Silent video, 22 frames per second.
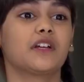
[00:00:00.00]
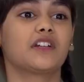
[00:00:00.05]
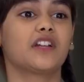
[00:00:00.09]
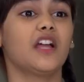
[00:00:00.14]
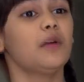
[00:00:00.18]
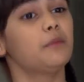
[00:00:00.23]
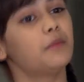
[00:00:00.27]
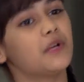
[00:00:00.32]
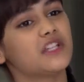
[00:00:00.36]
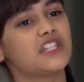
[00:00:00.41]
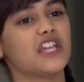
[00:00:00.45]
पर
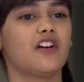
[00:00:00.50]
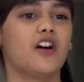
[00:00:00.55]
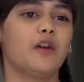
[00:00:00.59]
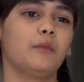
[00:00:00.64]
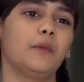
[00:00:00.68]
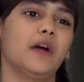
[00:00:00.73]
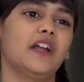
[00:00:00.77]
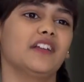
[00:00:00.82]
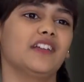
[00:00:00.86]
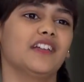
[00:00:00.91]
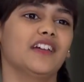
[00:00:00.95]
ना पजामा
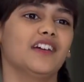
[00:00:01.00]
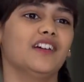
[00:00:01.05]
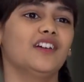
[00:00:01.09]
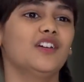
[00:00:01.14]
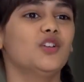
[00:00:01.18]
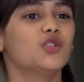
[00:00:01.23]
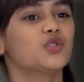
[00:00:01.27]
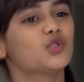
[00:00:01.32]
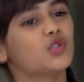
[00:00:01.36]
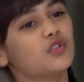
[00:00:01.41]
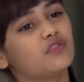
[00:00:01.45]
पार्टी है
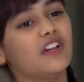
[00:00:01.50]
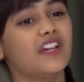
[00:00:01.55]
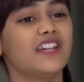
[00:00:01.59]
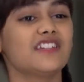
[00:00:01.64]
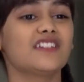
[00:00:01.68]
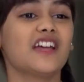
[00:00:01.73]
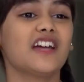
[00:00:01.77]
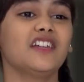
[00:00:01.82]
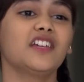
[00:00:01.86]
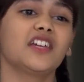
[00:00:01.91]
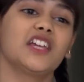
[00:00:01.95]
तो
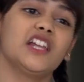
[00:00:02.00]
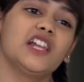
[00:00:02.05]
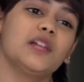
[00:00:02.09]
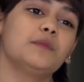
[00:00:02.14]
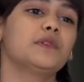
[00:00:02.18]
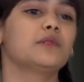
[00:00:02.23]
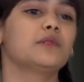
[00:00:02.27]
वहीं जाने के लिए